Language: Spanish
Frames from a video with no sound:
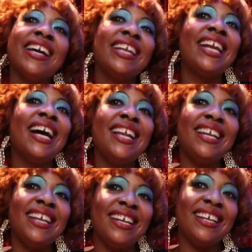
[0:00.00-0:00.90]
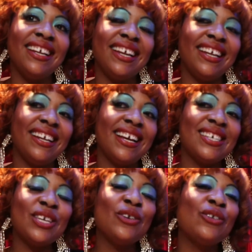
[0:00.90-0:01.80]
general
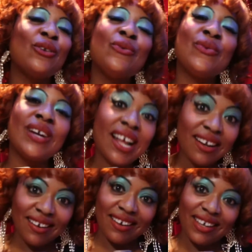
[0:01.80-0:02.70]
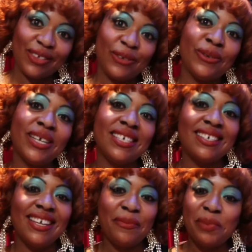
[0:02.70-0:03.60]
ha sido todo un gran reto
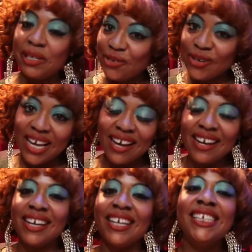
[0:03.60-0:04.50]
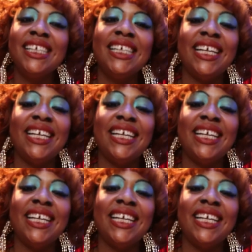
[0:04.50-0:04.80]
este personaje.